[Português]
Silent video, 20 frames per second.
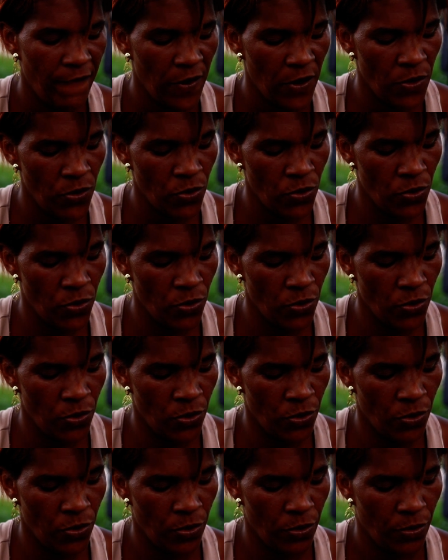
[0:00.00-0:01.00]
veio
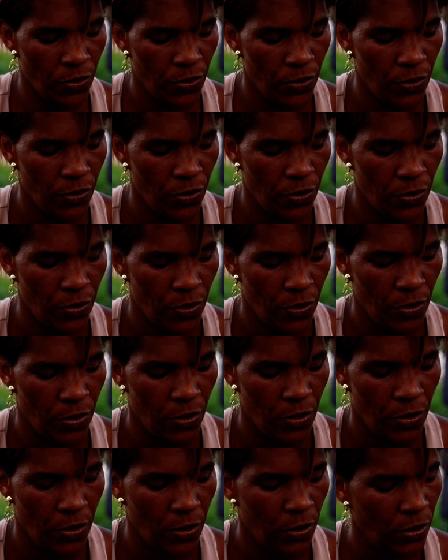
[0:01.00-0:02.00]
um...
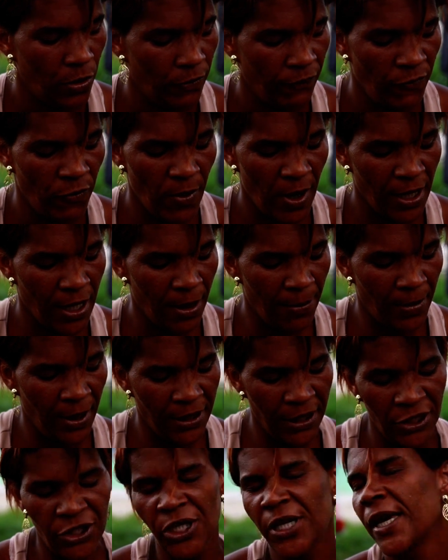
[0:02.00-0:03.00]
uma
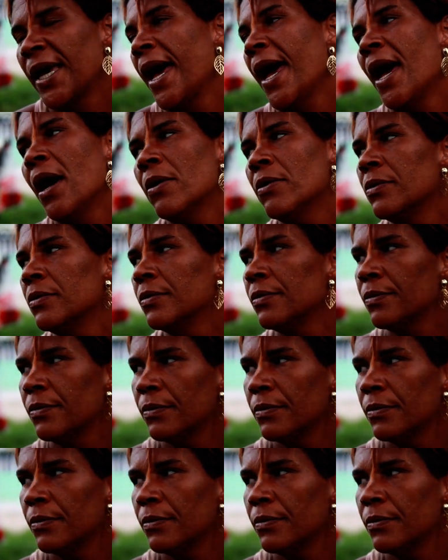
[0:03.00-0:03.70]
camada de carro.